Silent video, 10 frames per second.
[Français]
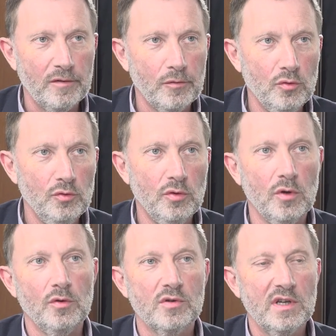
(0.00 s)
évolue,
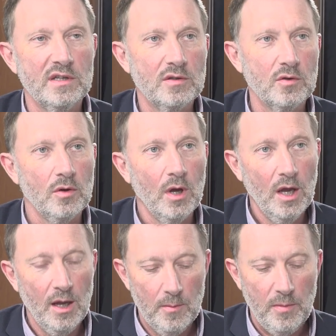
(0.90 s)
euh, ne serait-ce que
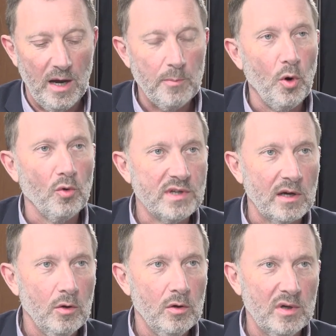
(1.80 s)
par rapport aux
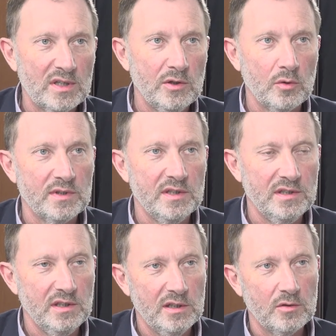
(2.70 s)
accords hein, qui mhm. ont été
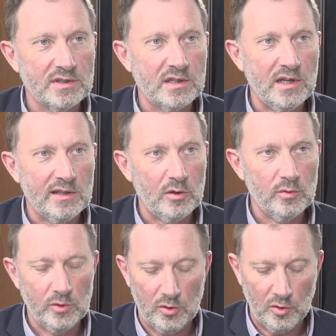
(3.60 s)
signés dans un certain
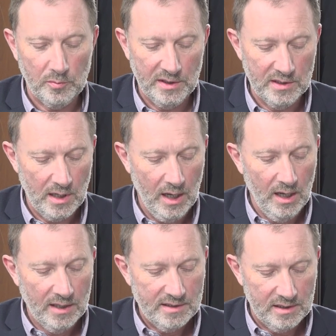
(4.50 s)
nombre d'entreprises
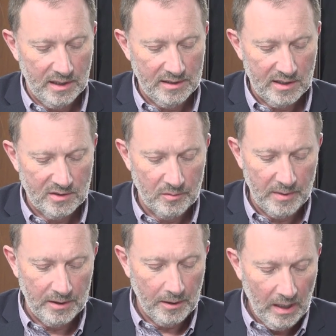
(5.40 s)
ces dernières
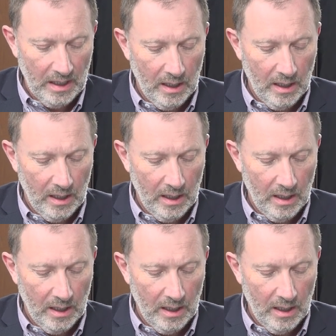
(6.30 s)
semaines.